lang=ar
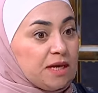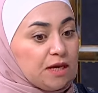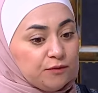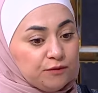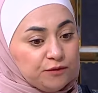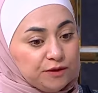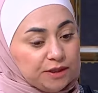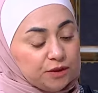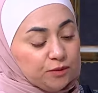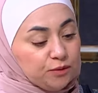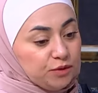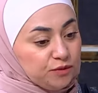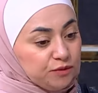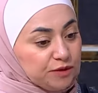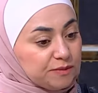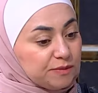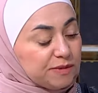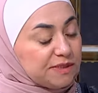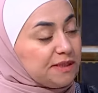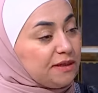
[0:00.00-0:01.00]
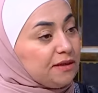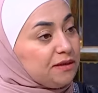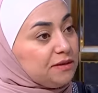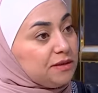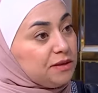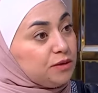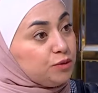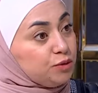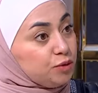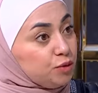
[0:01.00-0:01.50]
في غرفه مثلا
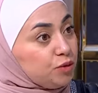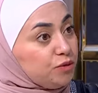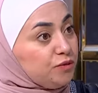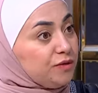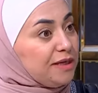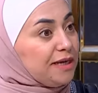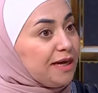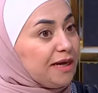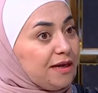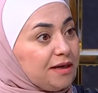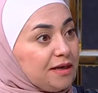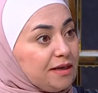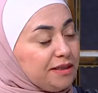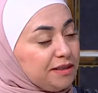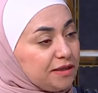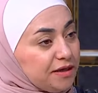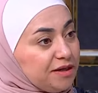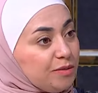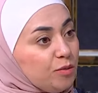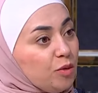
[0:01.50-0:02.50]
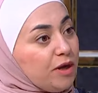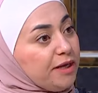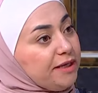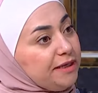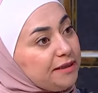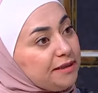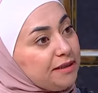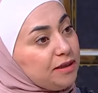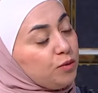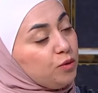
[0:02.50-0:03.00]
الضيوف لها اناره
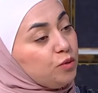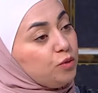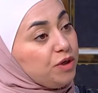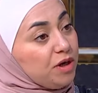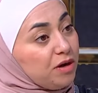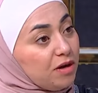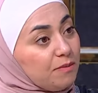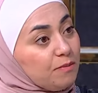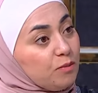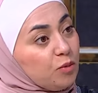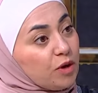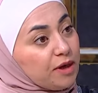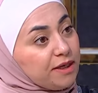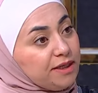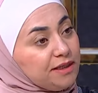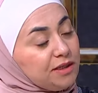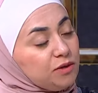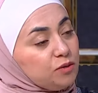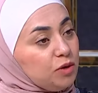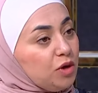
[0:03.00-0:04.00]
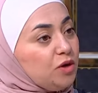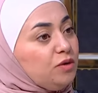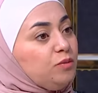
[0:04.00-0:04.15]
معينه ورقم معين ولون